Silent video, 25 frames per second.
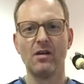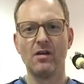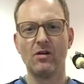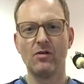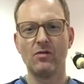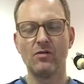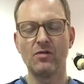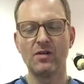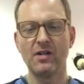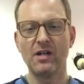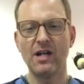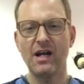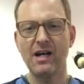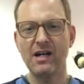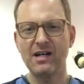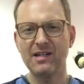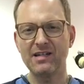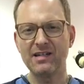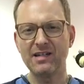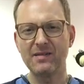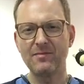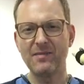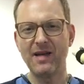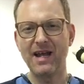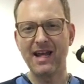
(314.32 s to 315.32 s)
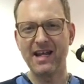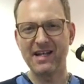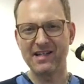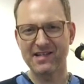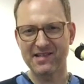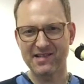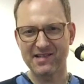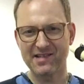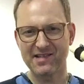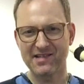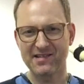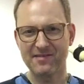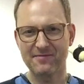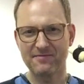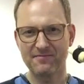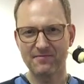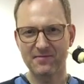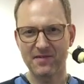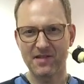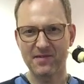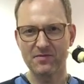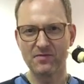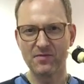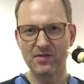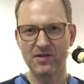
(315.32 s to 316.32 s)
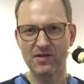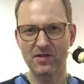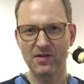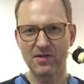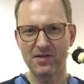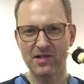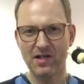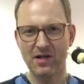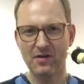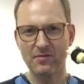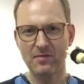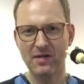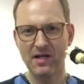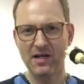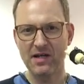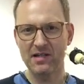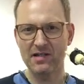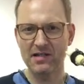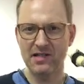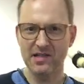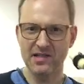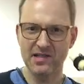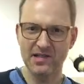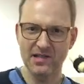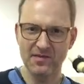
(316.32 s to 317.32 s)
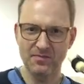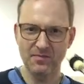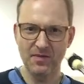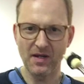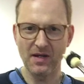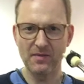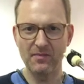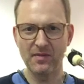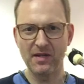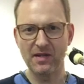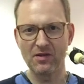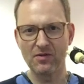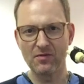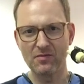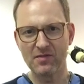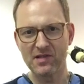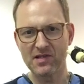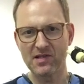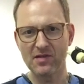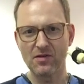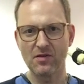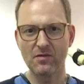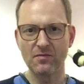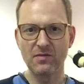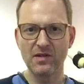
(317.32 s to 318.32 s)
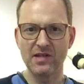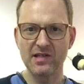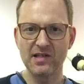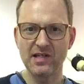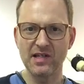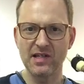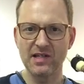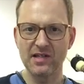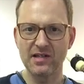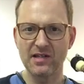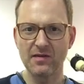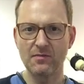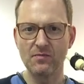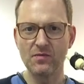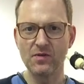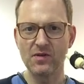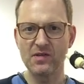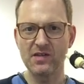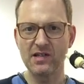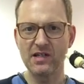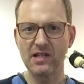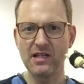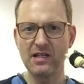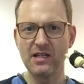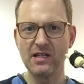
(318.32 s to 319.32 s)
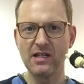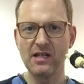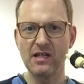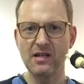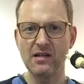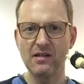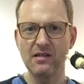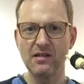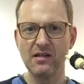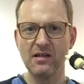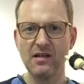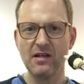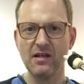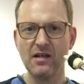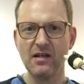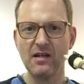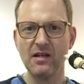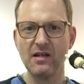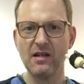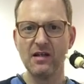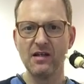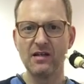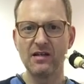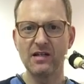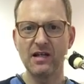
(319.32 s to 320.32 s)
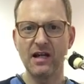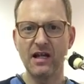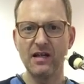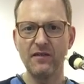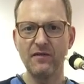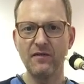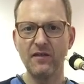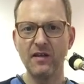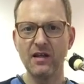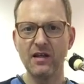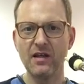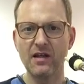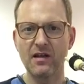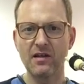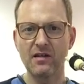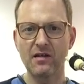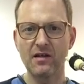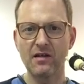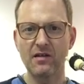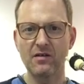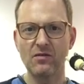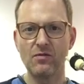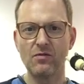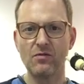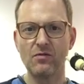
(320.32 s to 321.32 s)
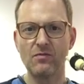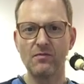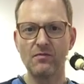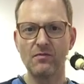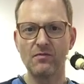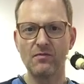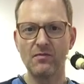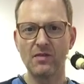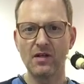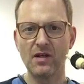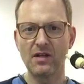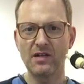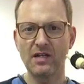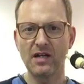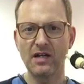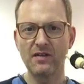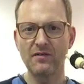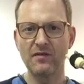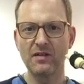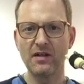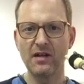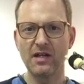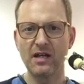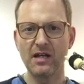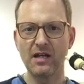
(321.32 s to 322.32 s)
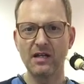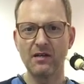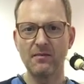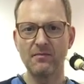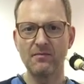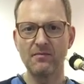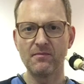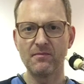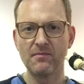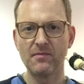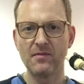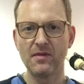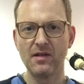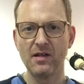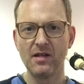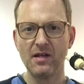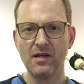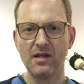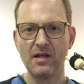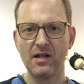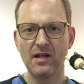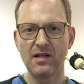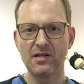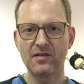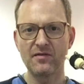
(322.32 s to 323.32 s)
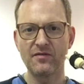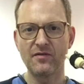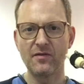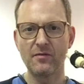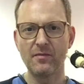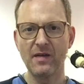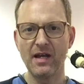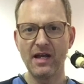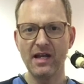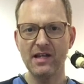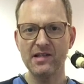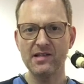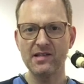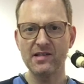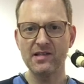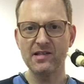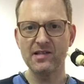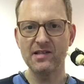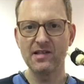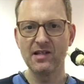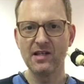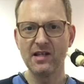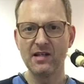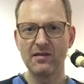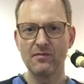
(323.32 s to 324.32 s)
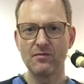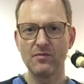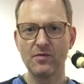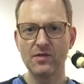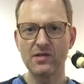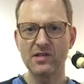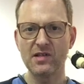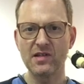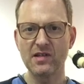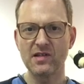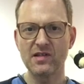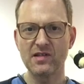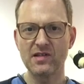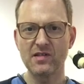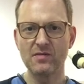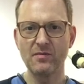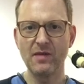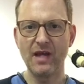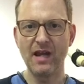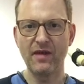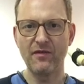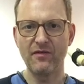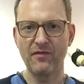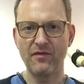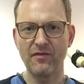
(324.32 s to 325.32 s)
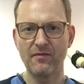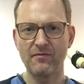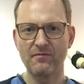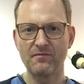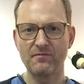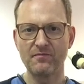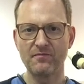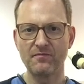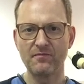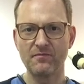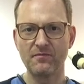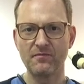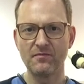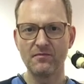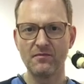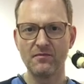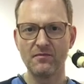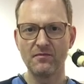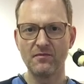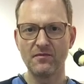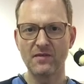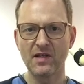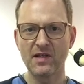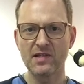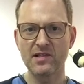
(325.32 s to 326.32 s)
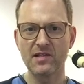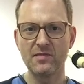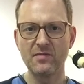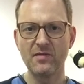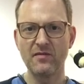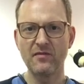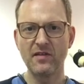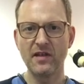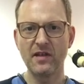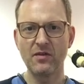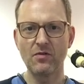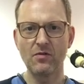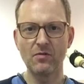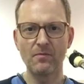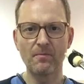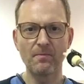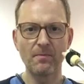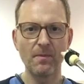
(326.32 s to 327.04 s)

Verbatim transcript: Und nach dem S, das müsst ihr euch auch merken, das ist bei Bedo ein bisschen kompliziert, da müsst ihr hier drei Finger nach oben, äh, drei Finger heben. Also vom S muss ich zum F. Das ist die Bewegung.